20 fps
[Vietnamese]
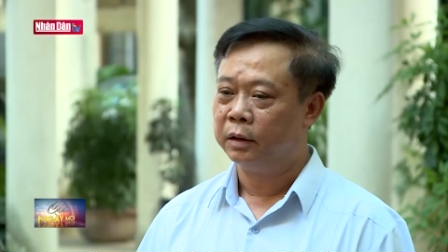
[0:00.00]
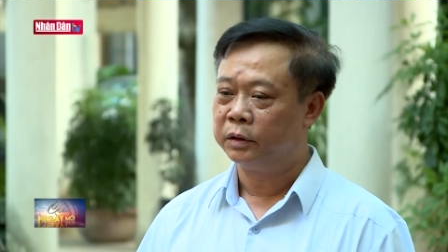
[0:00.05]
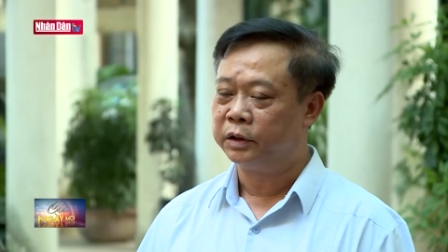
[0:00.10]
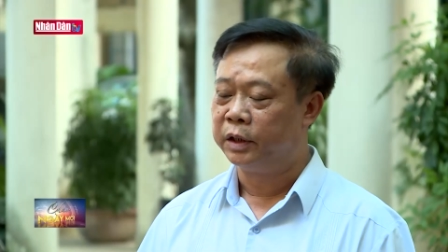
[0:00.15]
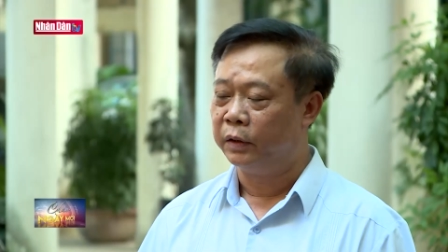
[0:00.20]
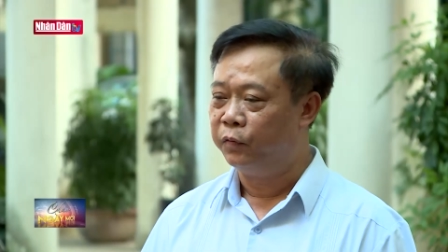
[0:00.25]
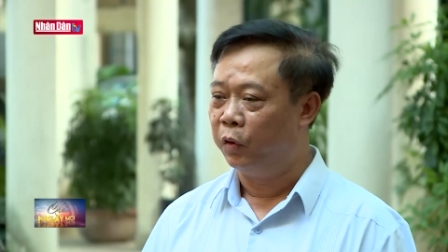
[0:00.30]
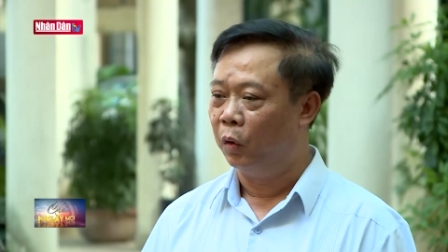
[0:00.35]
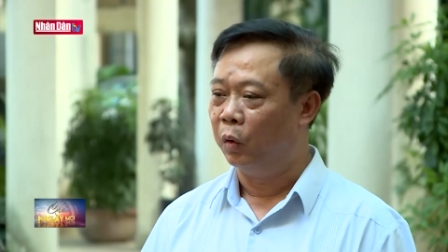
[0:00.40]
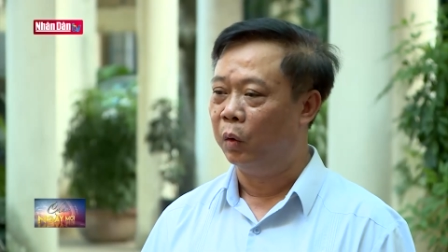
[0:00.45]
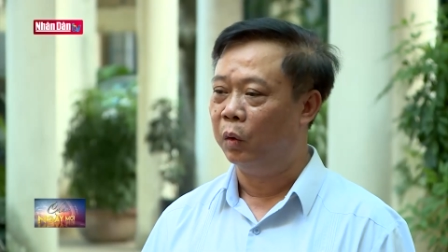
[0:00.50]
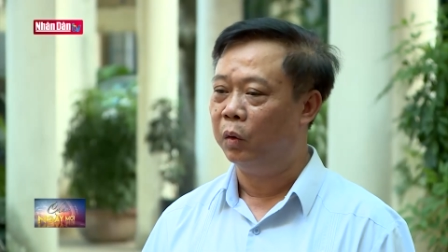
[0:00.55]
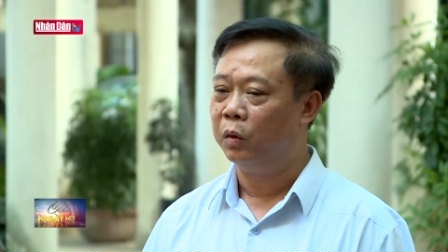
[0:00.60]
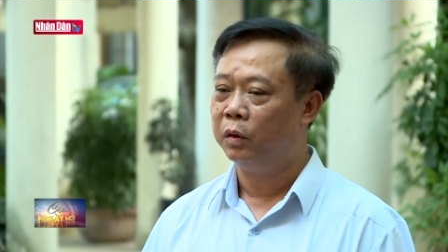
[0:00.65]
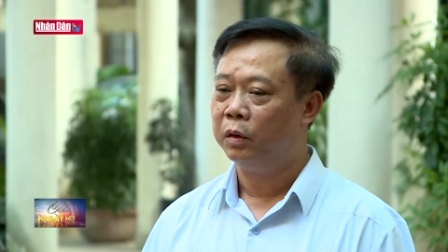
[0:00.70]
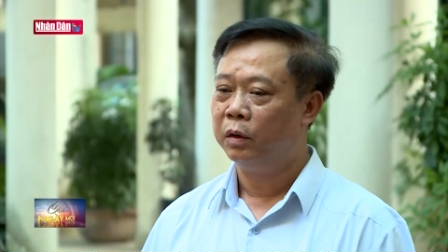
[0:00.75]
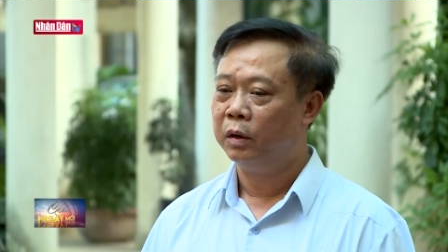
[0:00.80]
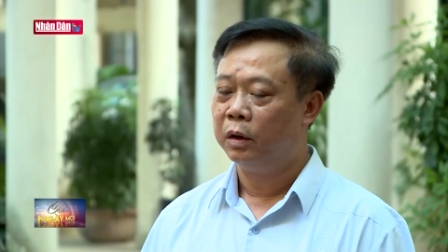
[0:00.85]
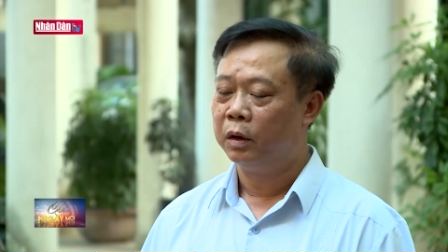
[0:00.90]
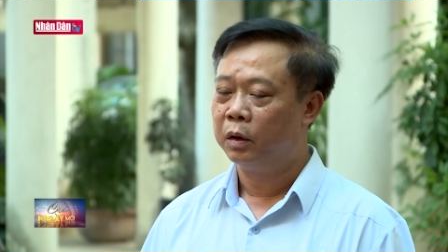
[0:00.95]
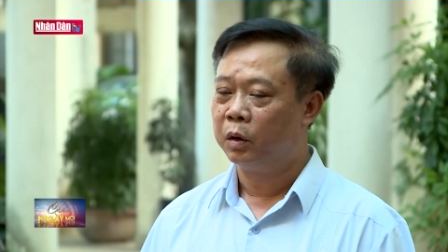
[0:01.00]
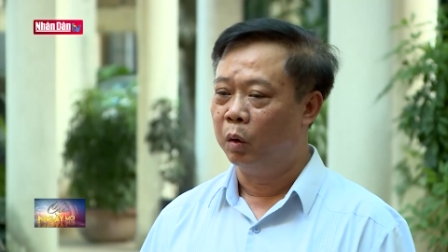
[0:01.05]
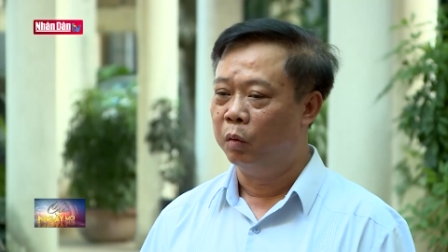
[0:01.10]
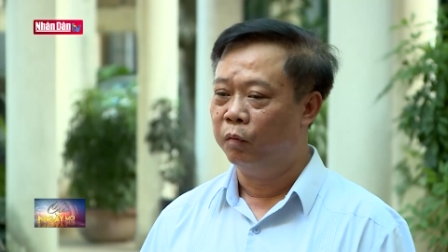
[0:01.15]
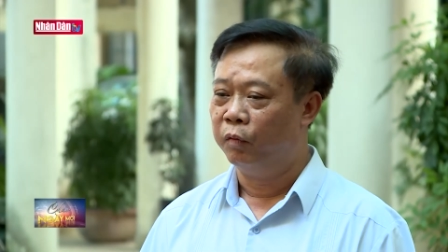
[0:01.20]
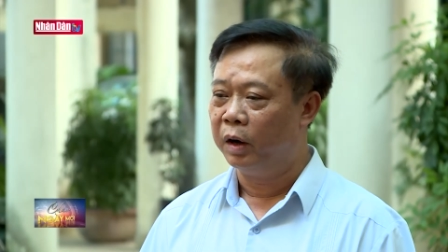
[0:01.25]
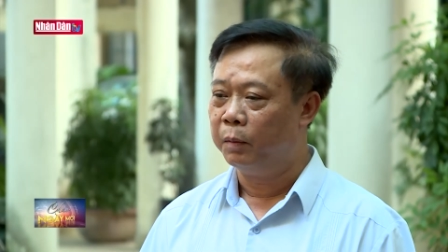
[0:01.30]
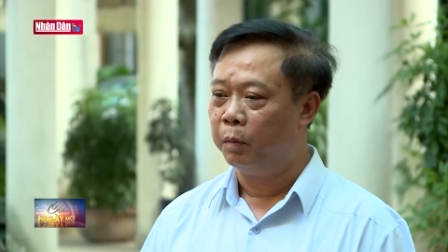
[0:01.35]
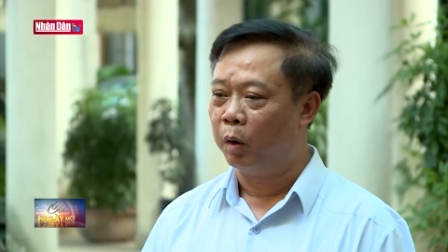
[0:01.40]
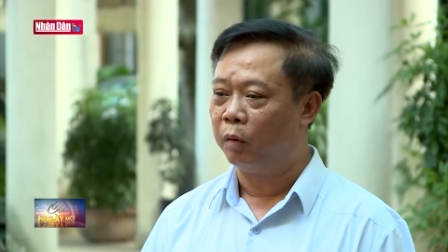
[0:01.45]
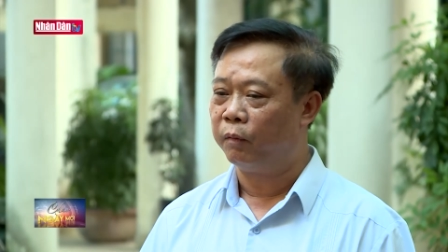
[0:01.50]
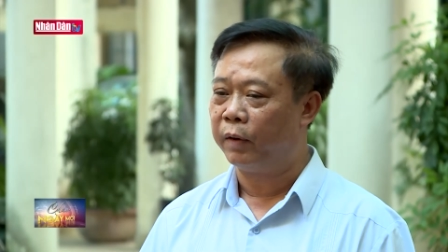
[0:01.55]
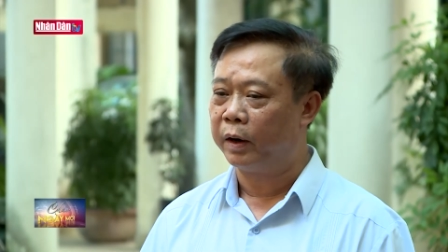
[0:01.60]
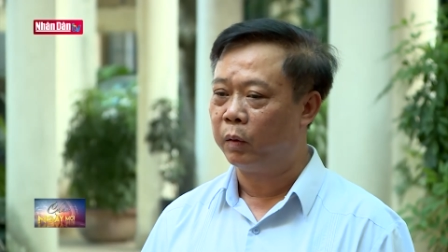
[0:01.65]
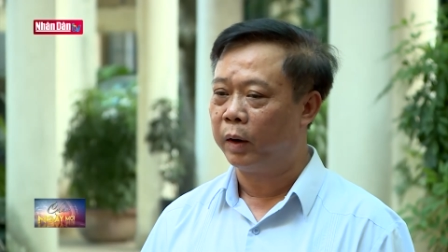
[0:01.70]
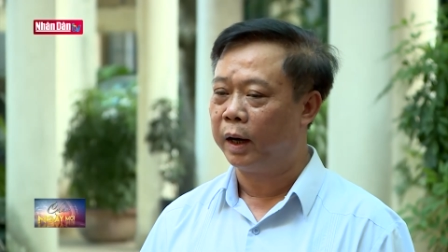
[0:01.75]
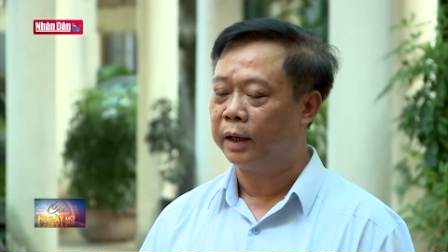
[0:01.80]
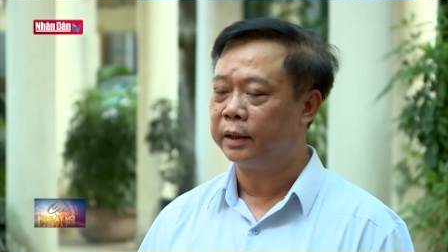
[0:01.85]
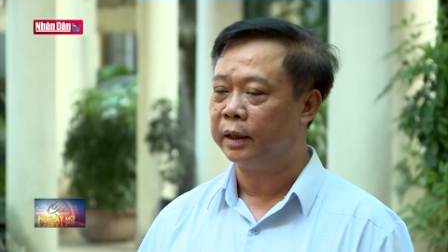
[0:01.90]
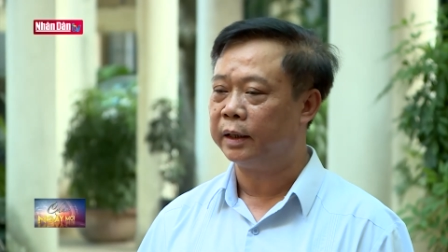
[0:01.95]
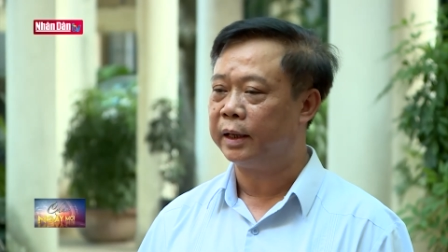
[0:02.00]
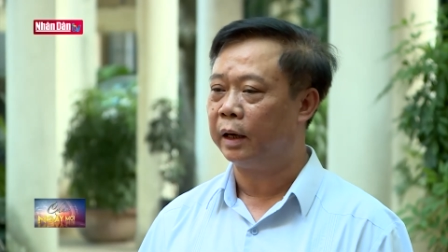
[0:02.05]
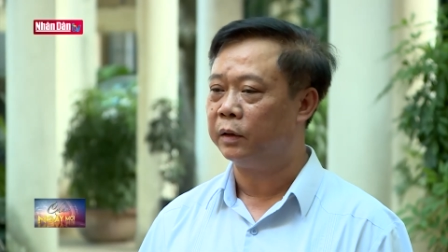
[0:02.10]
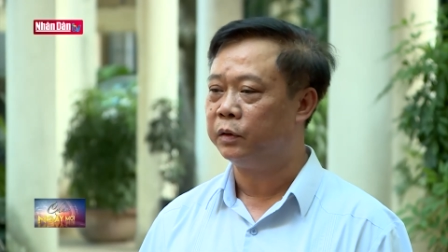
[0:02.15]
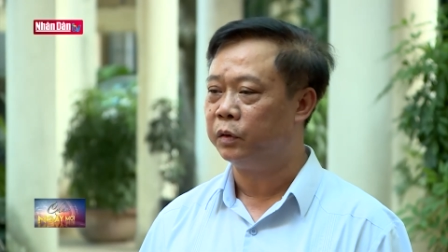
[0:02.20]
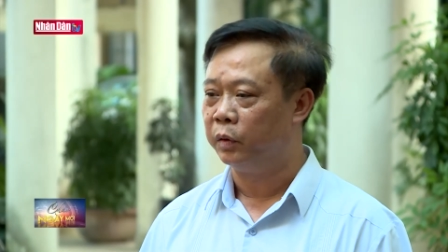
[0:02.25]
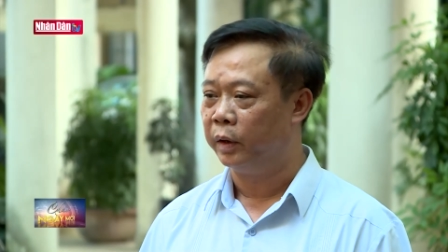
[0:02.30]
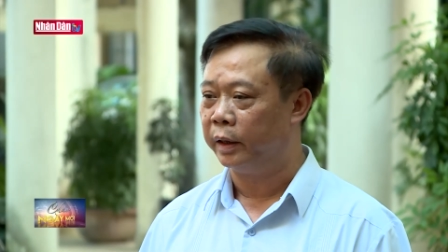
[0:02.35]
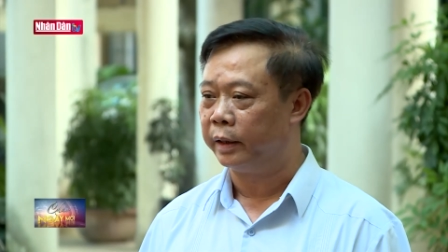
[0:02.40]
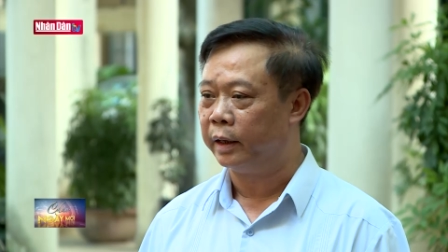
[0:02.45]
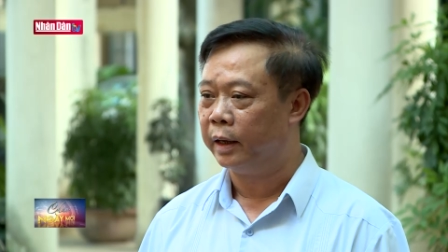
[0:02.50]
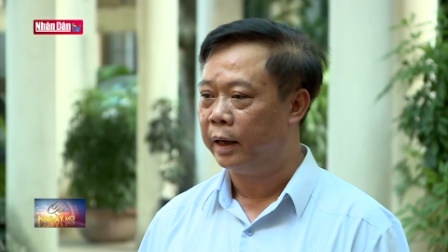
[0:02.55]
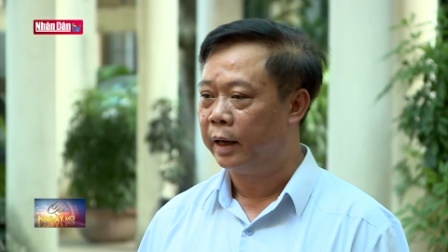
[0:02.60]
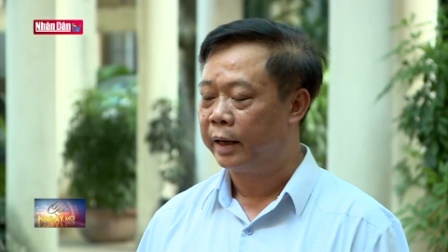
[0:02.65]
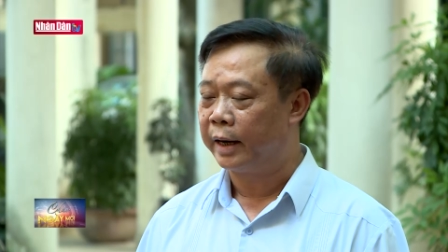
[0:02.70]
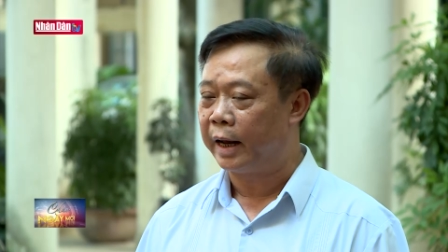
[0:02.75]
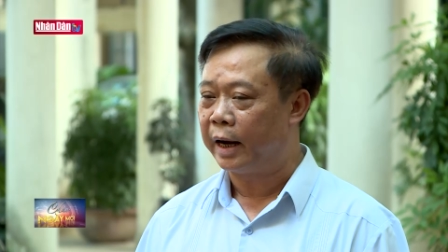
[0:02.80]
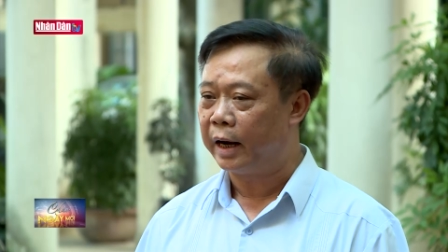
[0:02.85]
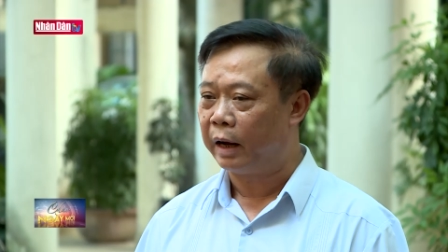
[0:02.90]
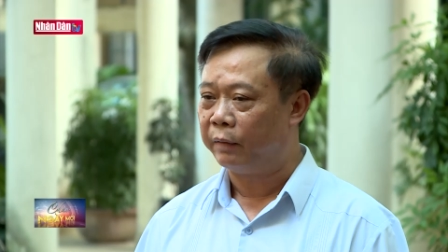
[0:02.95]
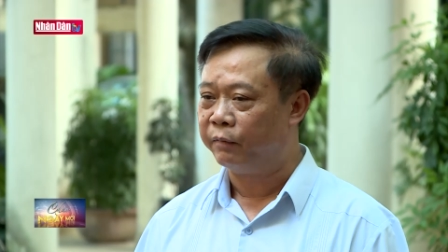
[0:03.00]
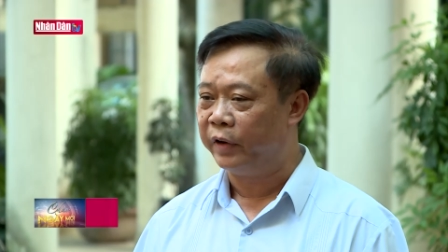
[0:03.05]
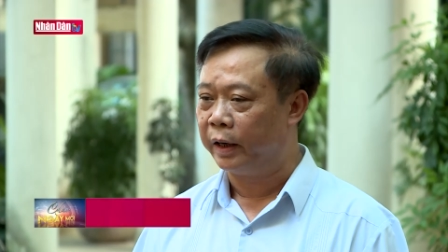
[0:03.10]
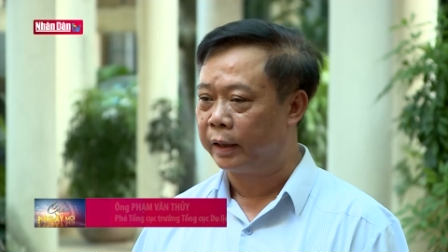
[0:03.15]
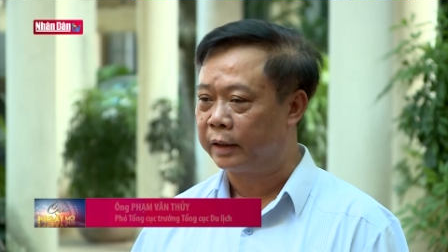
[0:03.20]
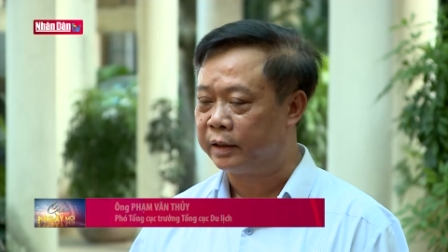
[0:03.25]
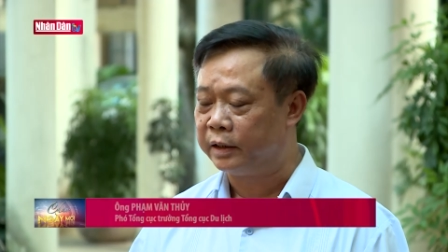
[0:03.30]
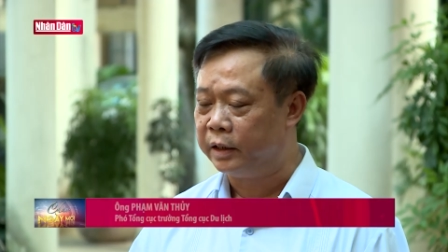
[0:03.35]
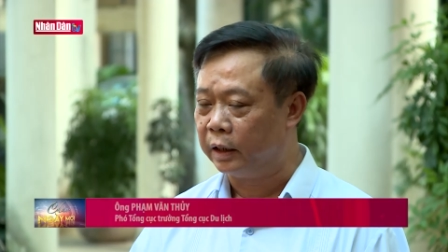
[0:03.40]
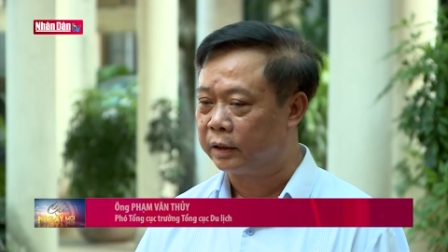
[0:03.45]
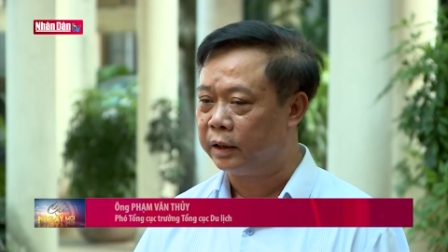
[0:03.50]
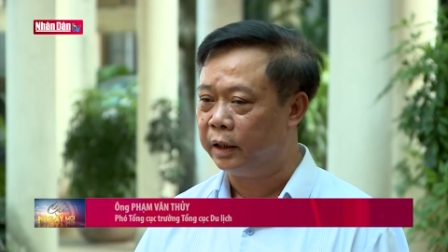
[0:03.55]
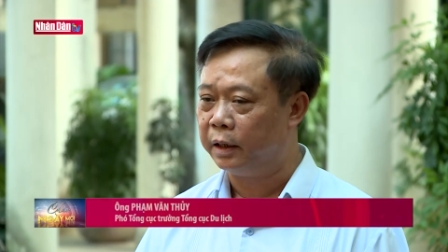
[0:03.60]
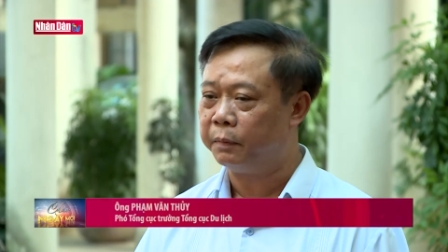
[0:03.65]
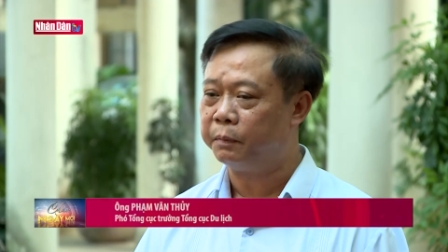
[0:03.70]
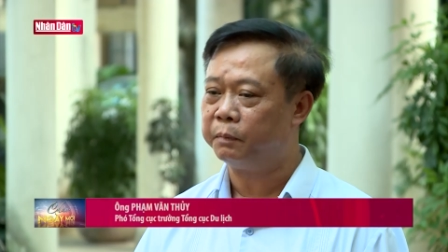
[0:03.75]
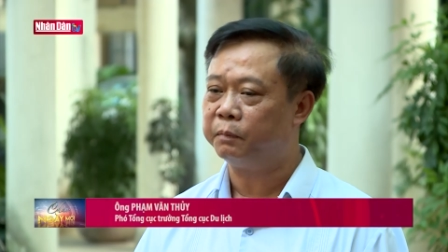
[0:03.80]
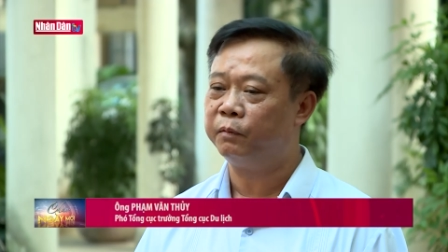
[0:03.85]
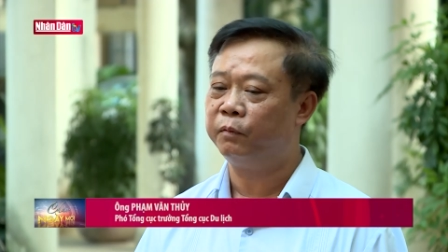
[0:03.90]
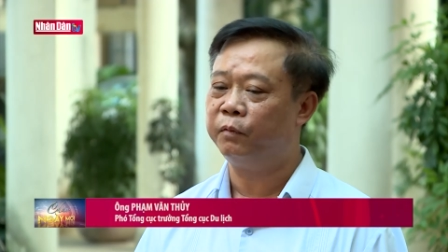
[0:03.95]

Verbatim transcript: chính phủ cùng với Bộ Văn hóa Thể thao Du lịch đã làm việc trực tiếp